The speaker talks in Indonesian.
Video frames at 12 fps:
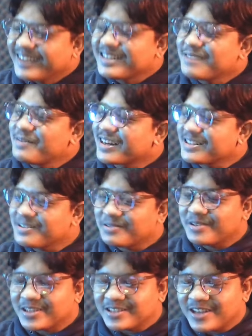Terima kasih
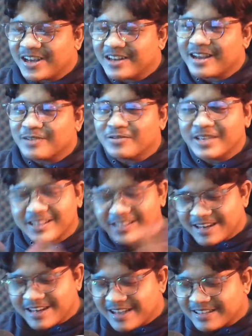udah nonton. Aku
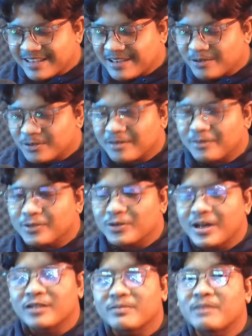ngingetin lagi lagi untuk
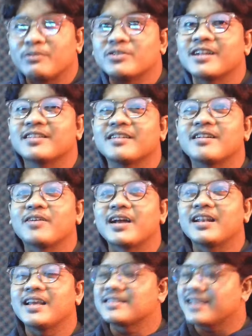kebutuhan top up monster internal
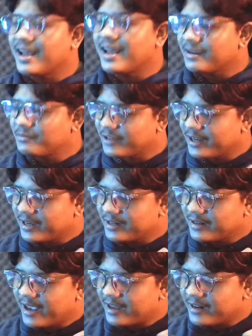kalian silahkan
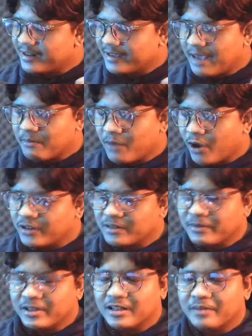menggunakan layanan Game On
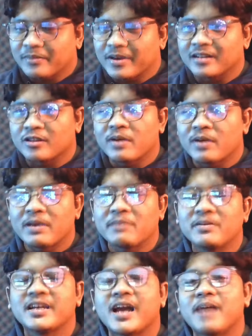teman-teman top up
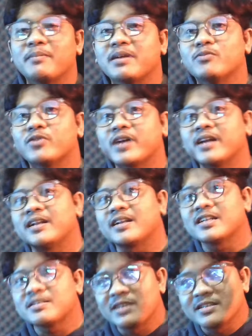payment yang aman murah dan
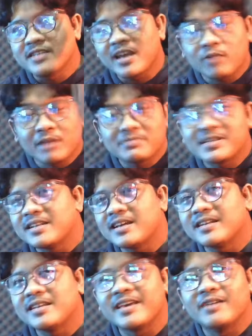resmi cek
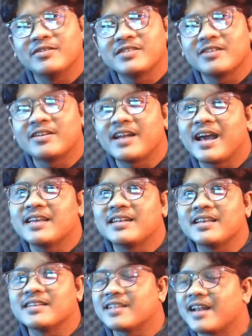websitenya di goc.id
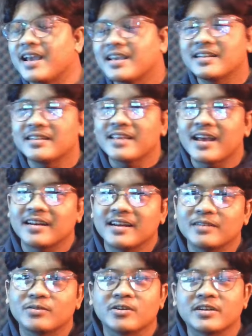setelah ini nanti
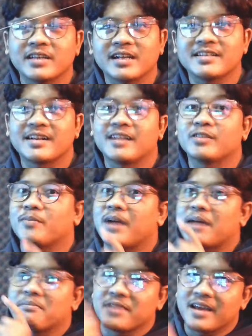ada tutorial cara top
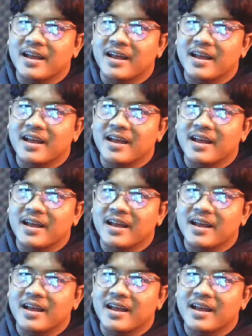upnya